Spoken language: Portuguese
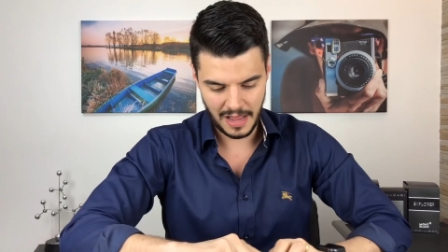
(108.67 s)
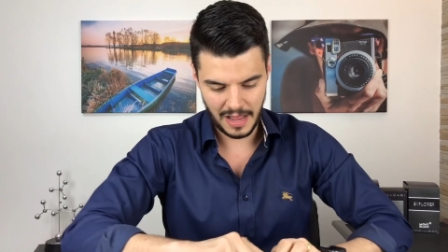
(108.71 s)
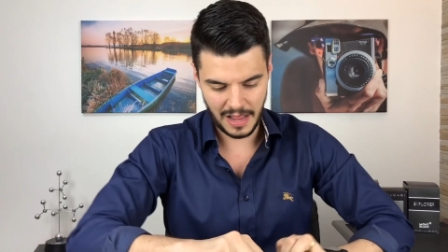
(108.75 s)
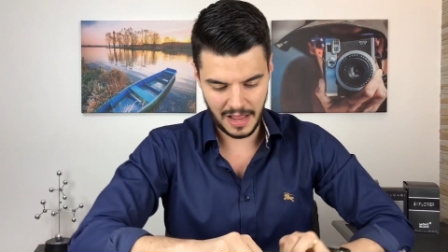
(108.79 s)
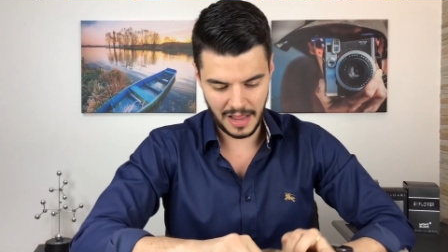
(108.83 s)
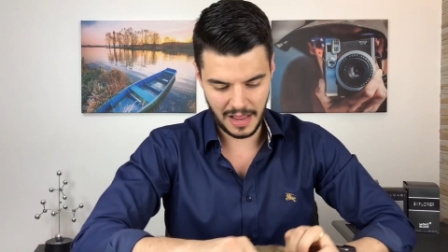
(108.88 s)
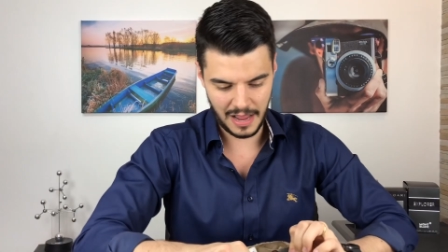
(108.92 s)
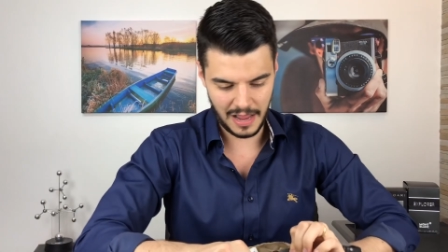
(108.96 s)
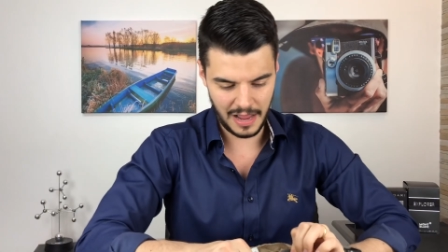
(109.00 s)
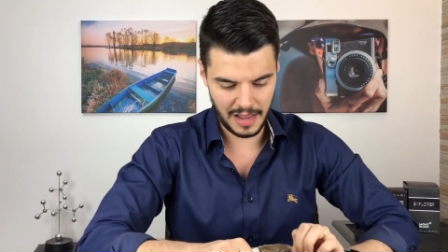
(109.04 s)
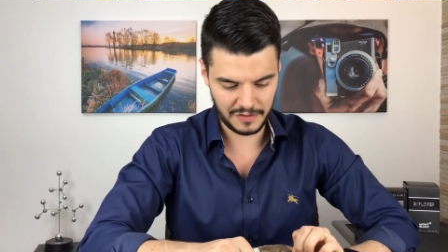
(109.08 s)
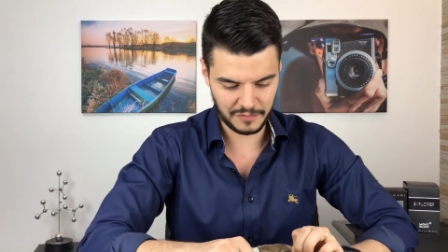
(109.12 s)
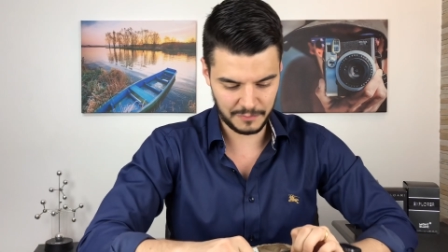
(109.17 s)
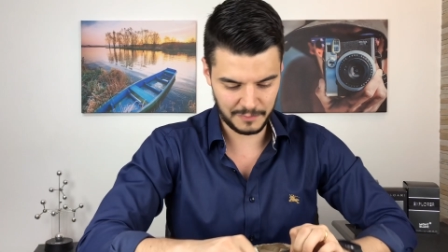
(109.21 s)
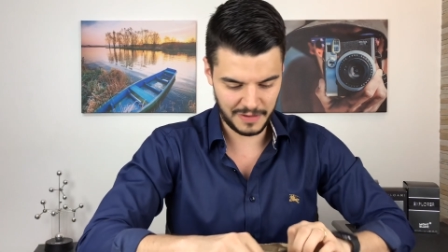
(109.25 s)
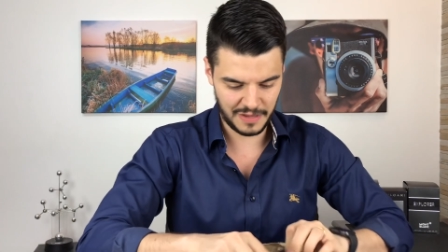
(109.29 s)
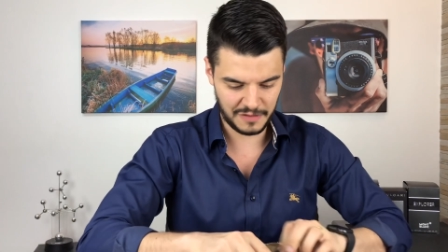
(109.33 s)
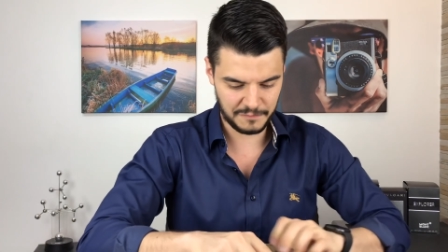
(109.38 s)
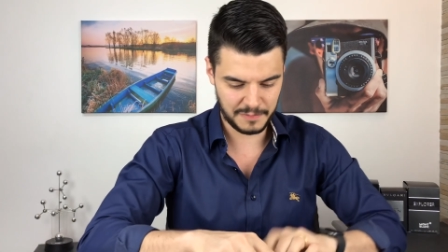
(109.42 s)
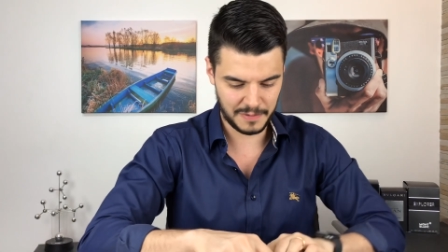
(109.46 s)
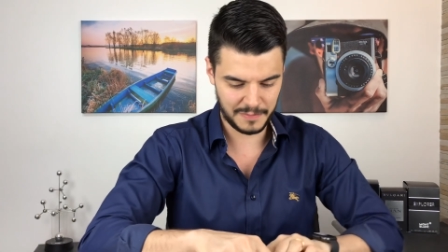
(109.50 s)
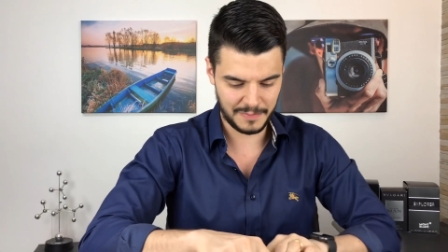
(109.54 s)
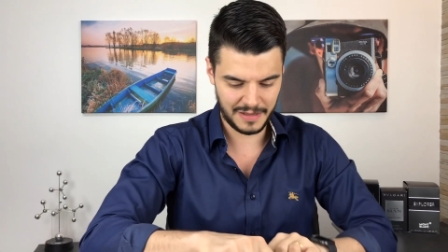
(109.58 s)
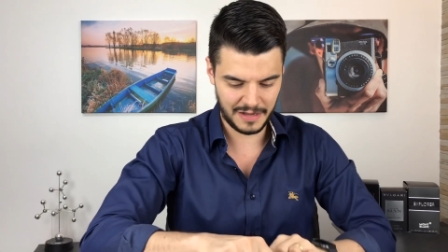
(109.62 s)
a, as
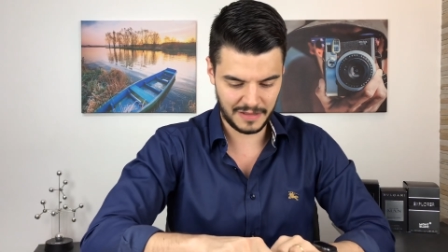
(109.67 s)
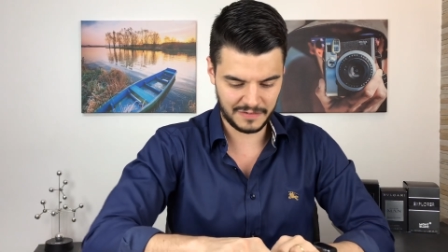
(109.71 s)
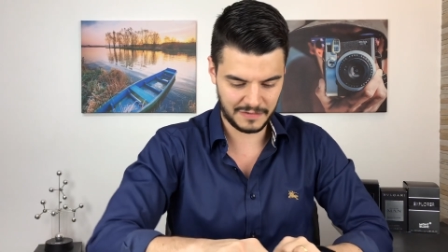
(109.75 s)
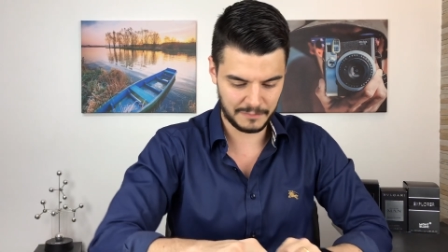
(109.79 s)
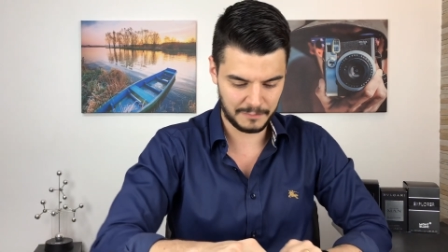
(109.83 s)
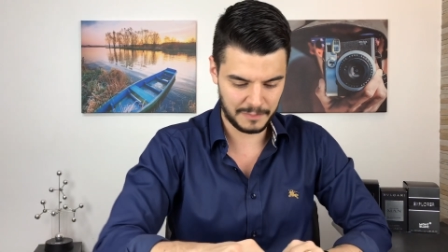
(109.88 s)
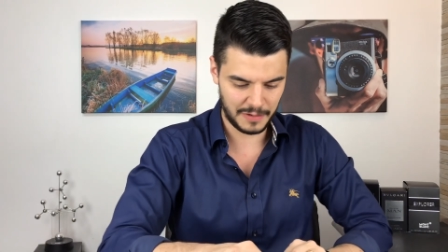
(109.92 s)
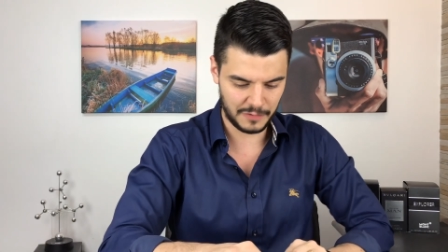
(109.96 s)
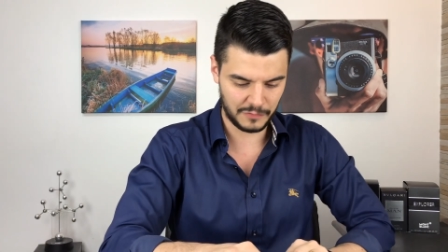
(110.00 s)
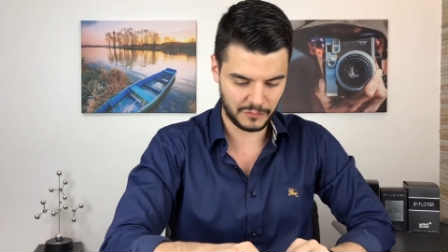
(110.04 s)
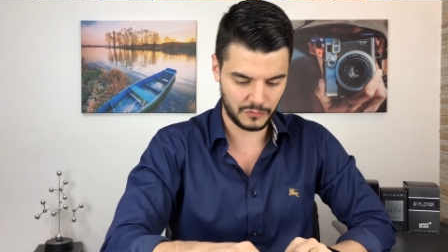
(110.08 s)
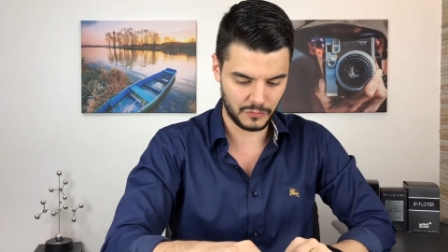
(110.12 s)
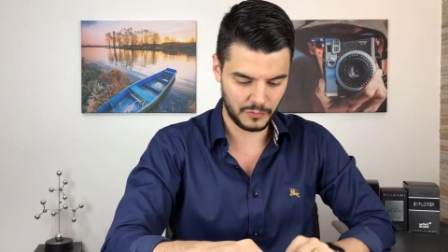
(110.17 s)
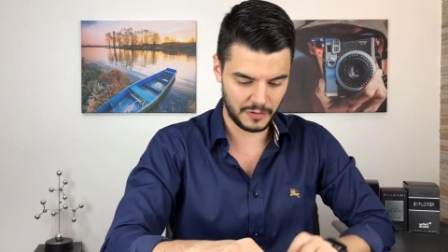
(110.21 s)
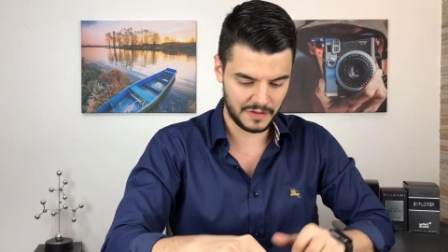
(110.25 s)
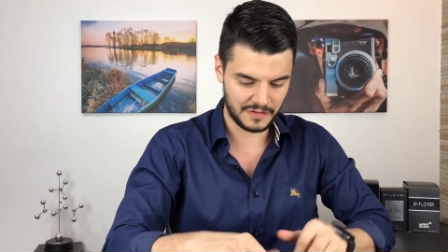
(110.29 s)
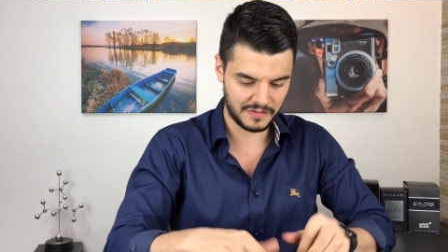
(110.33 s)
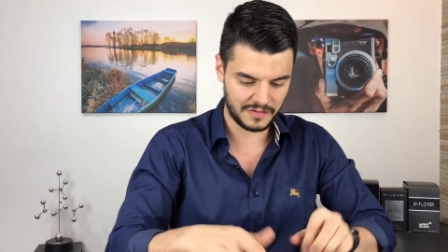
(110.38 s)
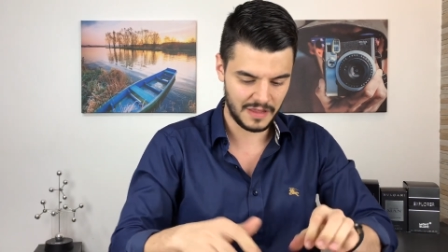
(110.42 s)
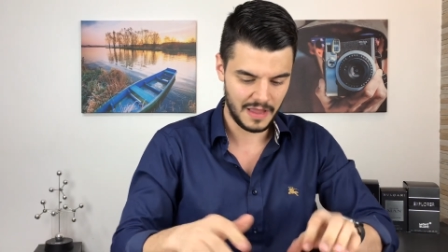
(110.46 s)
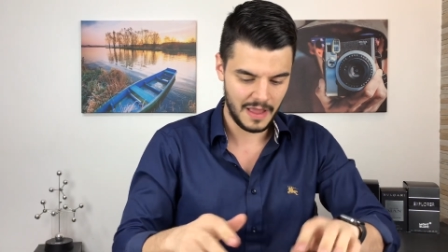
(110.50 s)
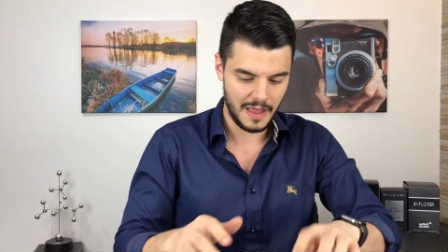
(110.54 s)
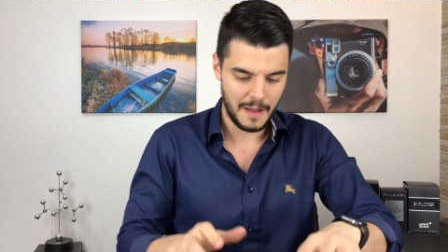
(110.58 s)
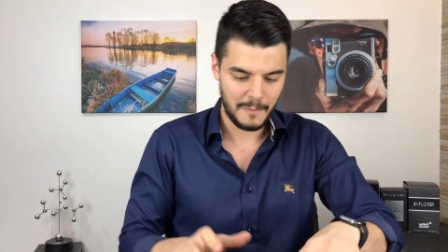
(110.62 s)
minhas primeiras
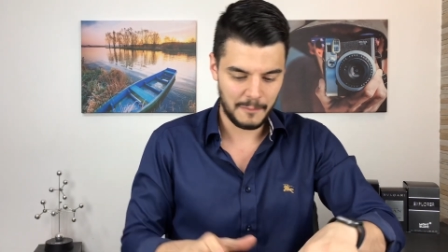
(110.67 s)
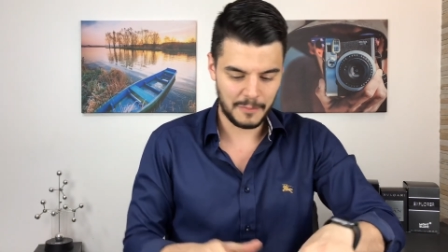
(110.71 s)
impressões,